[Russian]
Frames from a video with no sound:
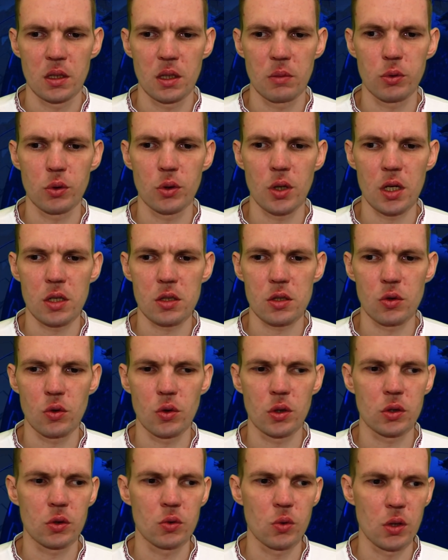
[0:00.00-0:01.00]
Наблюдается
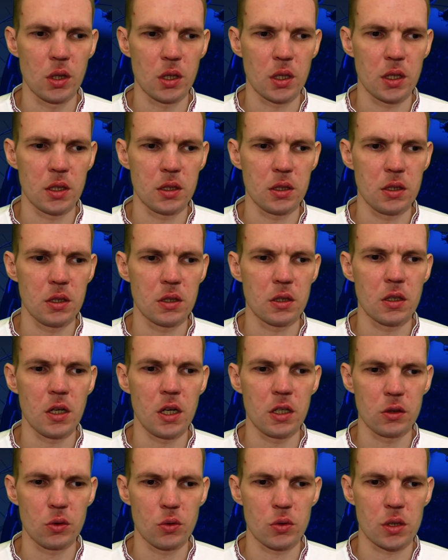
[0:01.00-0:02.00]
у онколога и
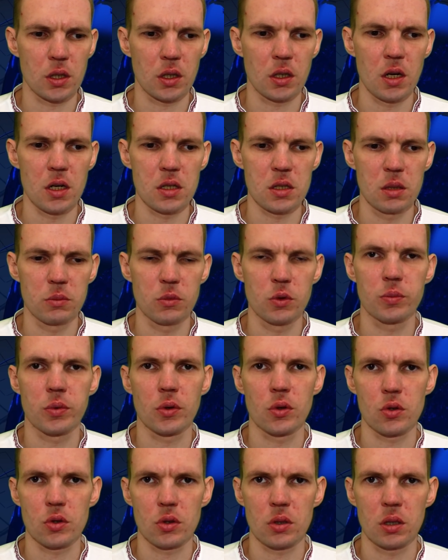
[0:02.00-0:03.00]
радуется каждому
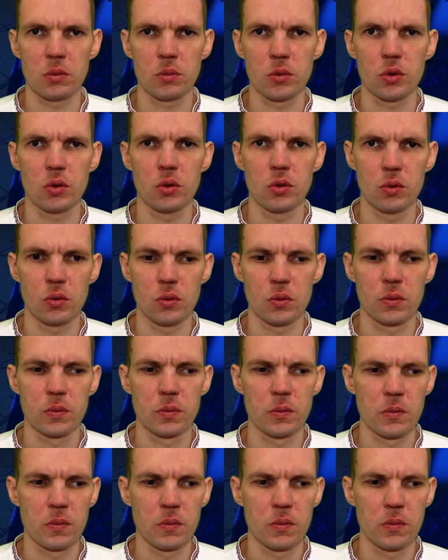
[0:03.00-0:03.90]
прожитому дню.